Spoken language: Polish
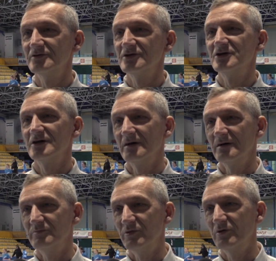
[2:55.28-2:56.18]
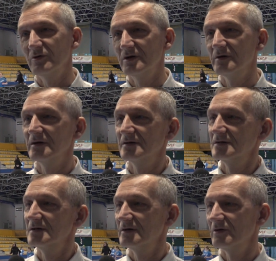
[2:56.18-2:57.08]
do życia, pokory,
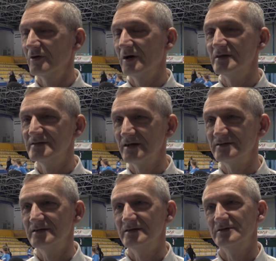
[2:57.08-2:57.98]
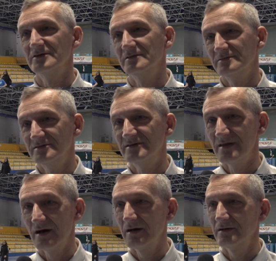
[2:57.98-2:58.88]
e, organizacji
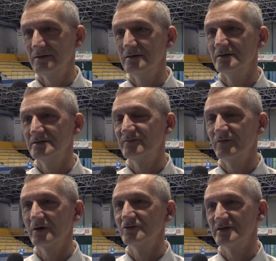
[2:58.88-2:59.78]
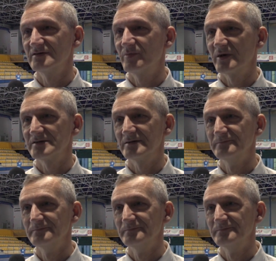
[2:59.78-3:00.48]
dnia i, i, swojego czasu pracy.